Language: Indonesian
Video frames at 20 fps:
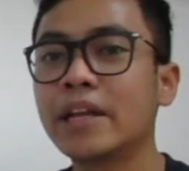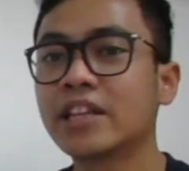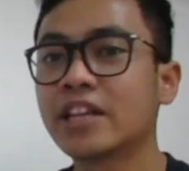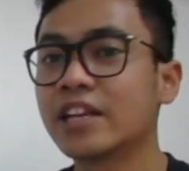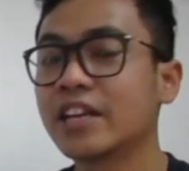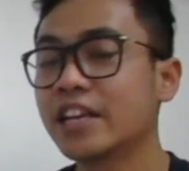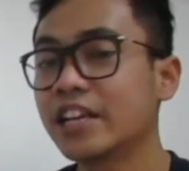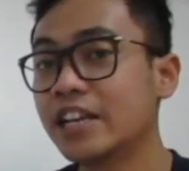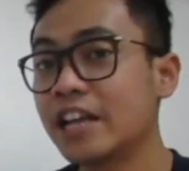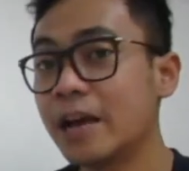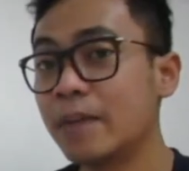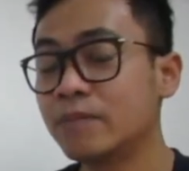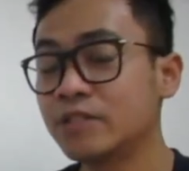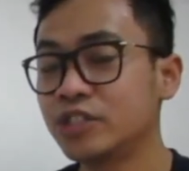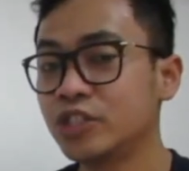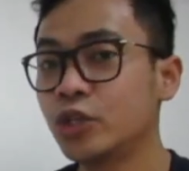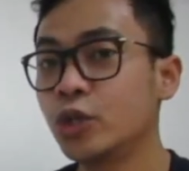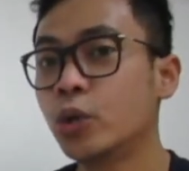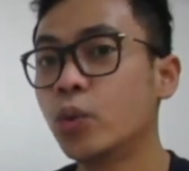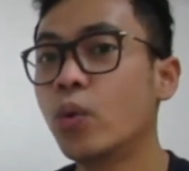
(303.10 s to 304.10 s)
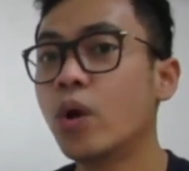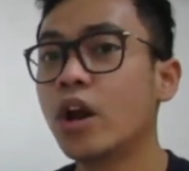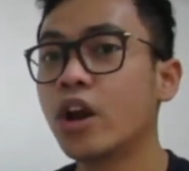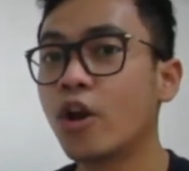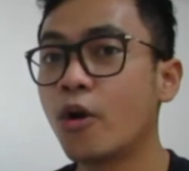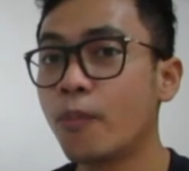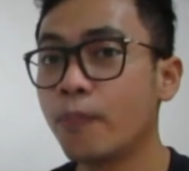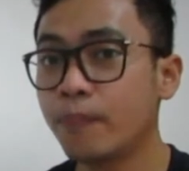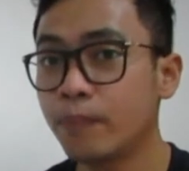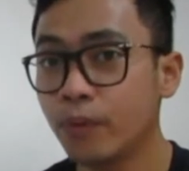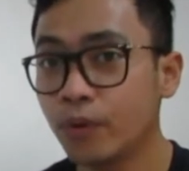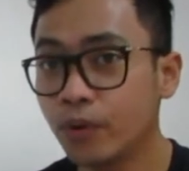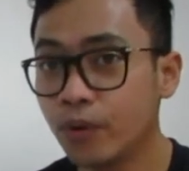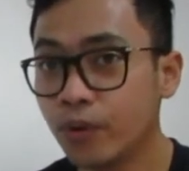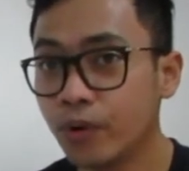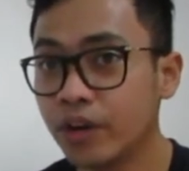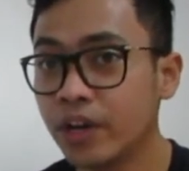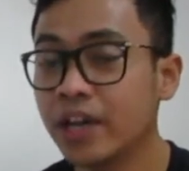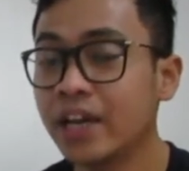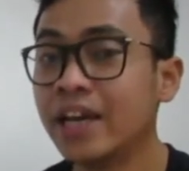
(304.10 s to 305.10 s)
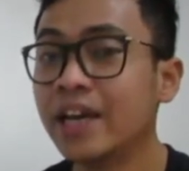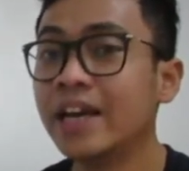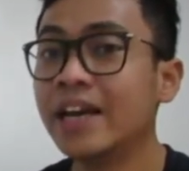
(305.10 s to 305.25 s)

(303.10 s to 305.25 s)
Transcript: yang terjadi di MCU walaupun